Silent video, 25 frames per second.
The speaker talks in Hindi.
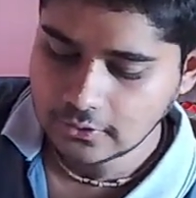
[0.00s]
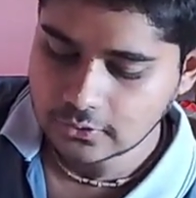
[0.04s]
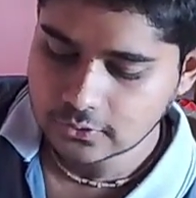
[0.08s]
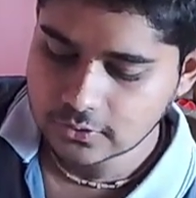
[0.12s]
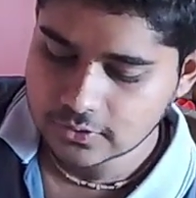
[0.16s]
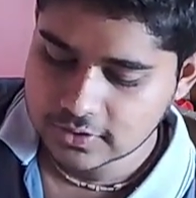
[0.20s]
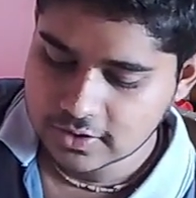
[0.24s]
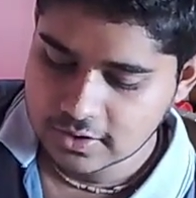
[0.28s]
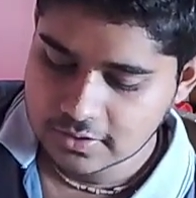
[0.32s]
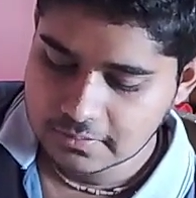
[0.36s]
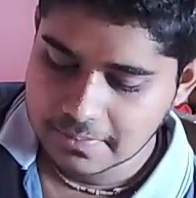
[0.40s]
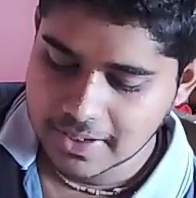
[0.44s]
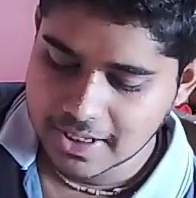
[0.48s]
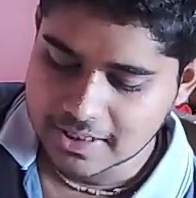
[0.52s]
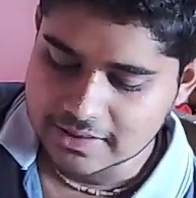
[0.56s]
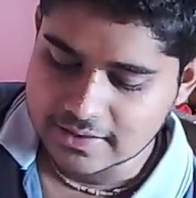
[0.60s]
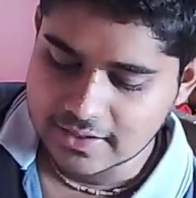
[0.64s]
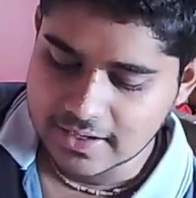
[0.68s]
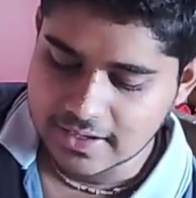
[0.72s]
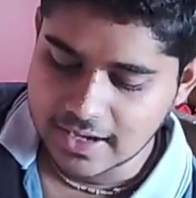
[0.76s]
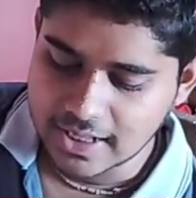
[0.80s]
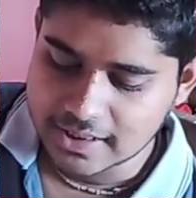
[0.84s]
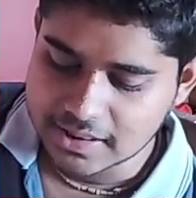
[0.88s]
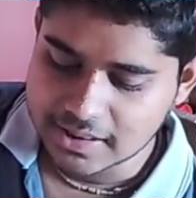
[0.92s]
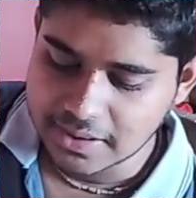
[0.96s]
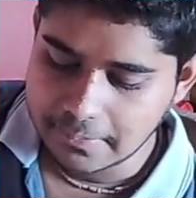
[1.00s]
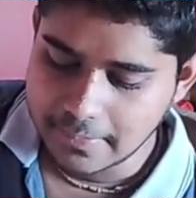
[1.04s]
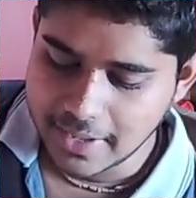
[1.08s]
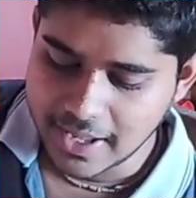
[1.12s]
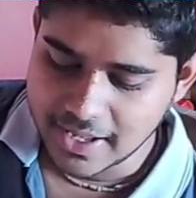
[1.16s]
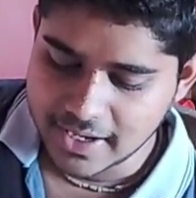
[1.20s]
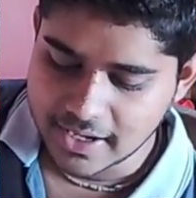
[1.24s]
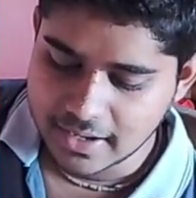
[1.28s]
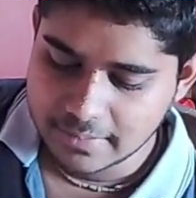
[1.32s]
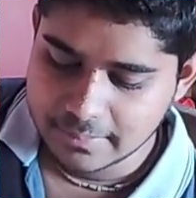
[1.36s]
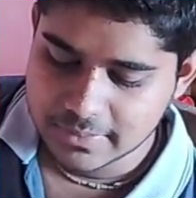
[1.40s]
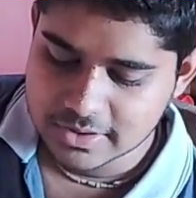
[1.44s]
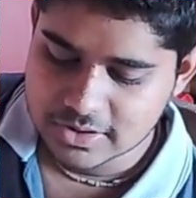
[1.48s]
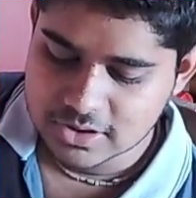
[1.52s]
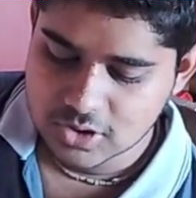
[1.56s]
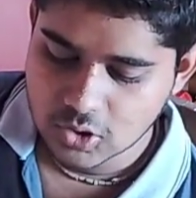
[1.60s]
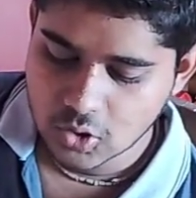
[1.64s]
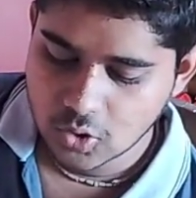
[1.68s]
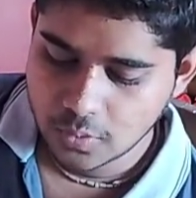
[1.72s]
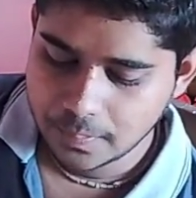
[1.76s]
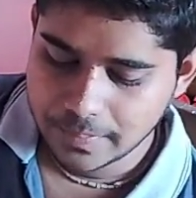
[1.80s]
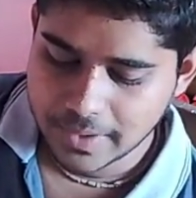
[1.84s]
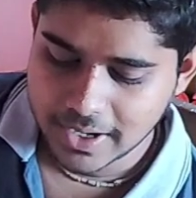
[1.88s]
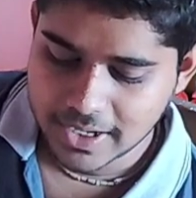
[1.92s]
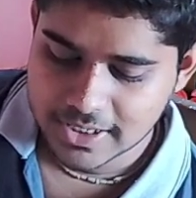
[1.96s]
दूसरी बात रात बारह बजे
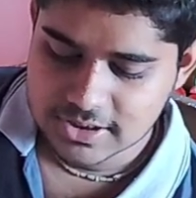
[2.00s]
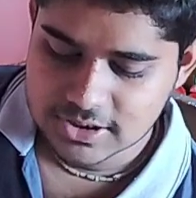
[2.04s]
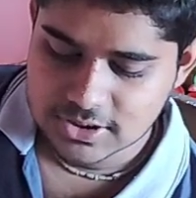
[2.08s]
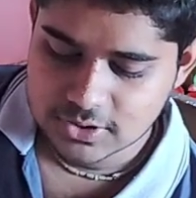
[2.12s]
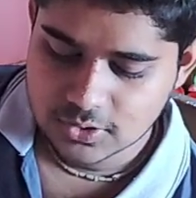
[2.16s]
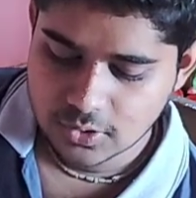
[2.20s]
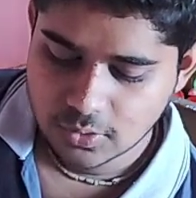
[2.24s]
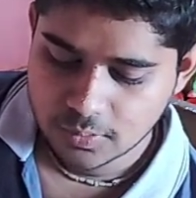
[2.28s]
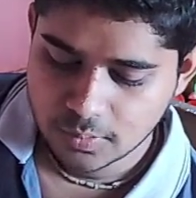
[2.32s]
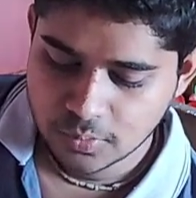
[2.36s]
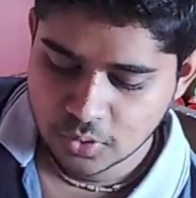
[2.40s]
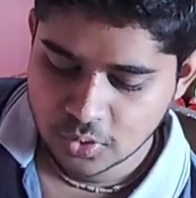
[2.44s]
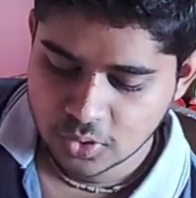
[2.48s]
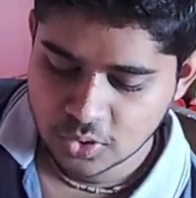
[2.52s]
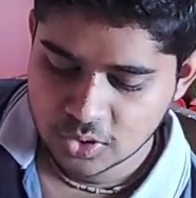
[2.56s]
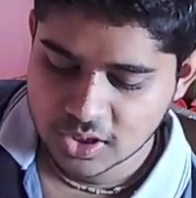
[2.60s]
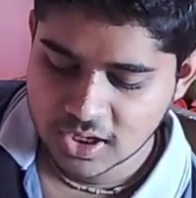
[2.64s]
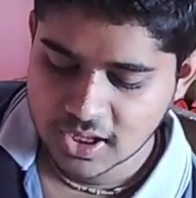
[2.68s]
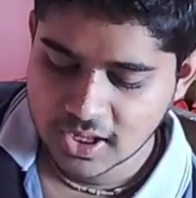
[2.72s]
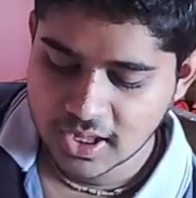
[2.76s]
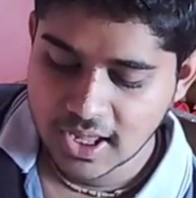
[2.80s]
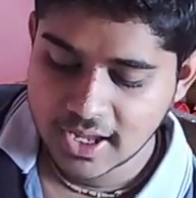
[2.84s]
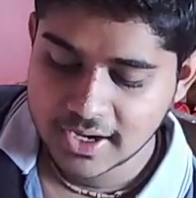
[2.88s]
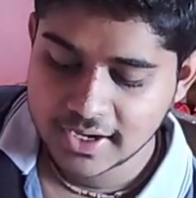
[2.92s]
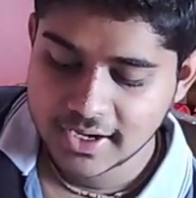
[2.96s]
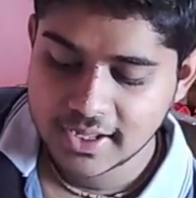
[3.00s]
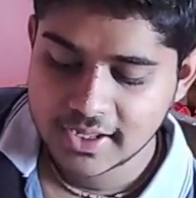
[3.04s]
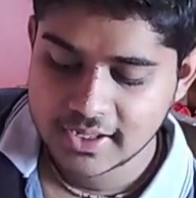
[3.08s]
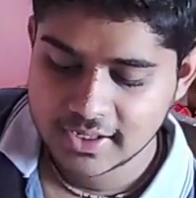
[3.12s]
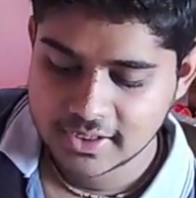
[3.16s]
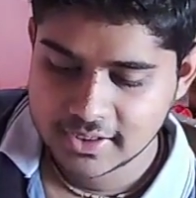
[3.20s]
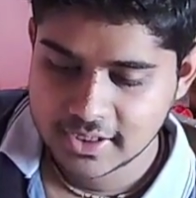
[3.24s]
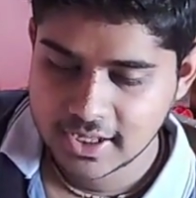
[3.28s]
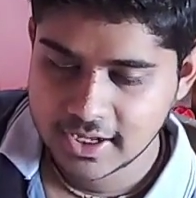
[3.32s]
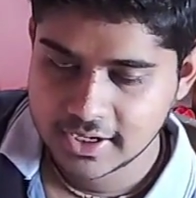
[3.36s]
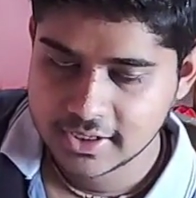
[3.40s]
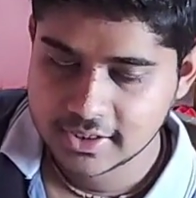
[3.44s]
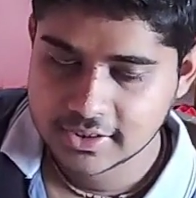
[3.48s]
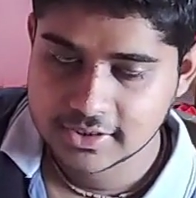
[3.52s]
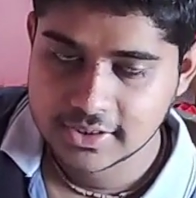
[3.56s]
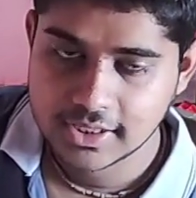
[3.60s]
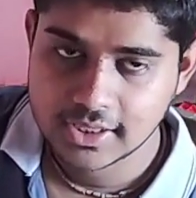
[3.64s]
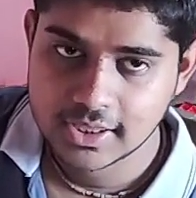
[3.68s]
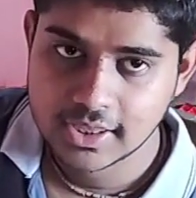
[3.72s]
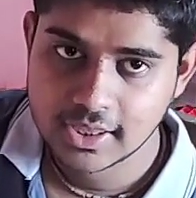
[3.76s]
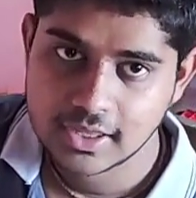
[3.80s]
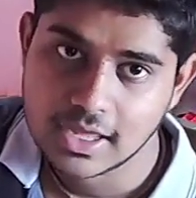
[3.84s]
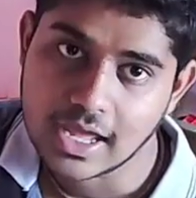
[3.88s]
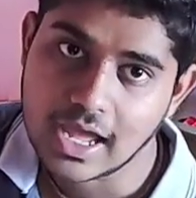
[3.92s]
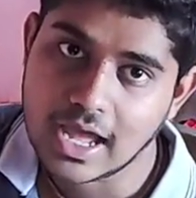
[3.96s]
गोपाल जी को भोग लगाना है या नहीं
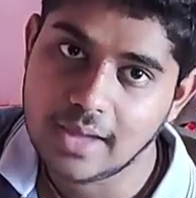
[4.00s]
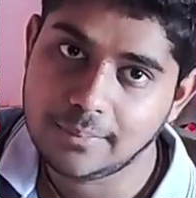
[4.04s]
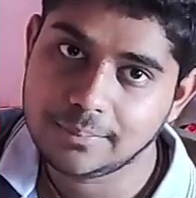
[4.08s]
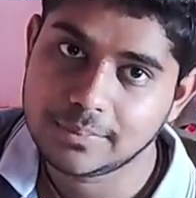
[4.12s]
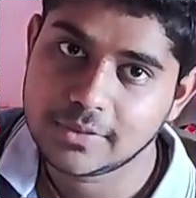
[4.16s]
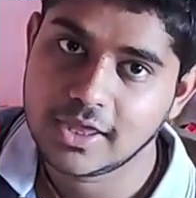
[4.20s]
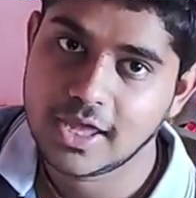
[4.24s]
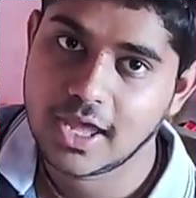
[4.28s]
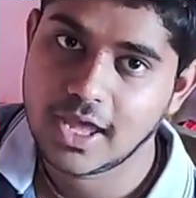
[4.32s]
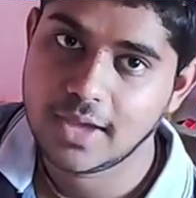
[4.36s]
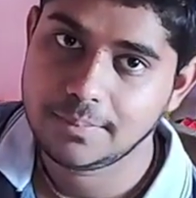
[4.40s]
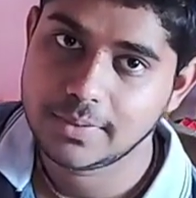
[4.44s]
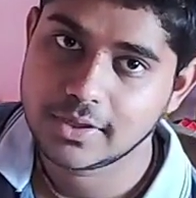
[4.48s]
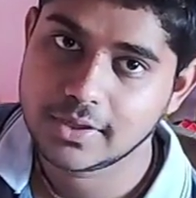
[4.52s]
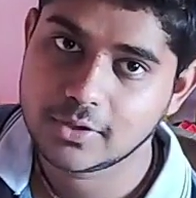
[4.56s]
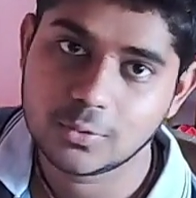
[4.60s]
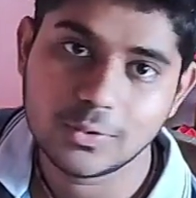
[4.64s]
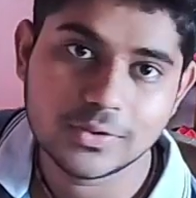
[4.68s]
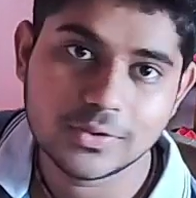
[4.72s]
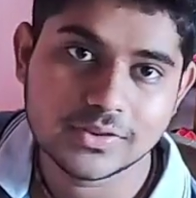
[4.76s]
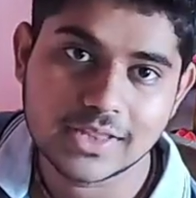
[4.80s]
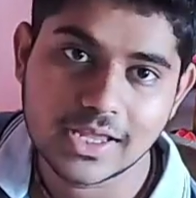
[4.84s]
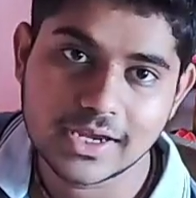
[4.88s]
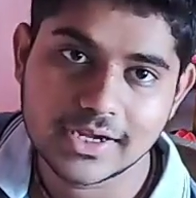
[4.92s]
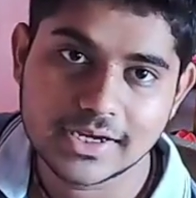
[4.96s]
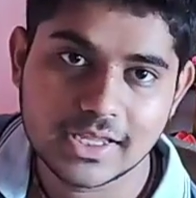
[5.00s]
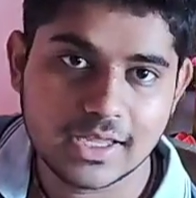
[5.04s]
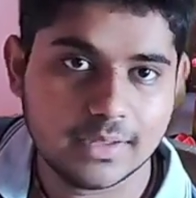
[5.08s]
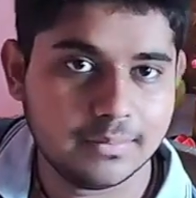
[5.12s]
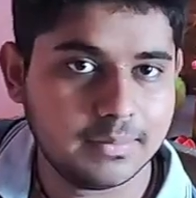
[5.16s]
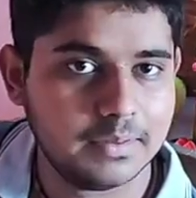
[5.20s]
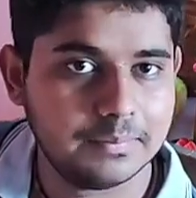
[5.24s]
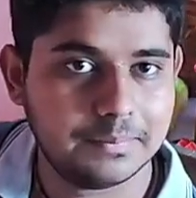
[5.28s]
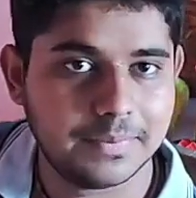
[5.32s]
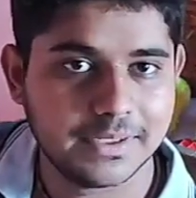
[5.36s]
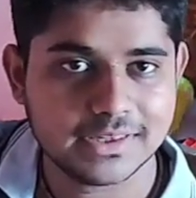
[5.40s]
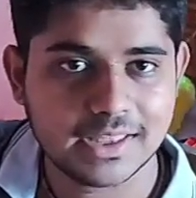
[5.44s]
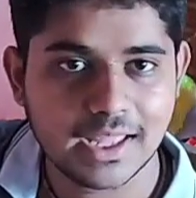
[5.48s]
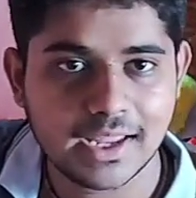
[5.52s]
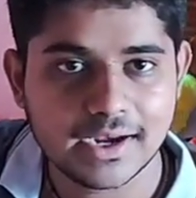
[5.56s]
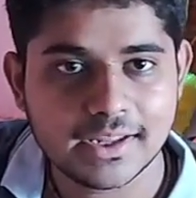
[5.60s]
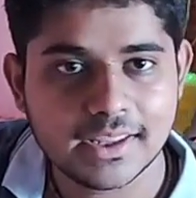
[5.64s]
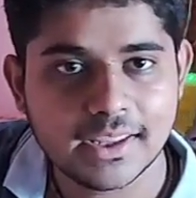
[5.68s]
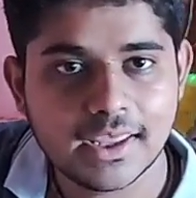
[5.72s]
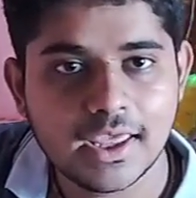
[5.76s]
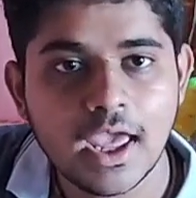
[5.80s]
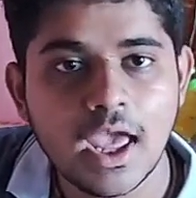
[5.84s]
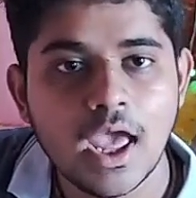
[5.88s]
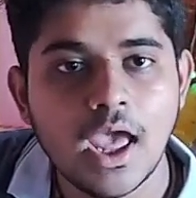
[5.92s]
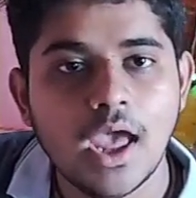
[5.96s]
देखिए आपके यहाँ पे कौन सा नियम है पता
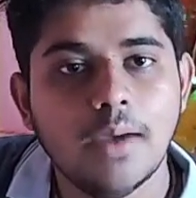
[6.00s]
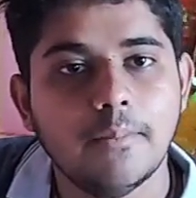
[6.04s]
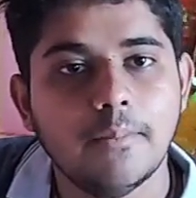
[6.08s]
नहीं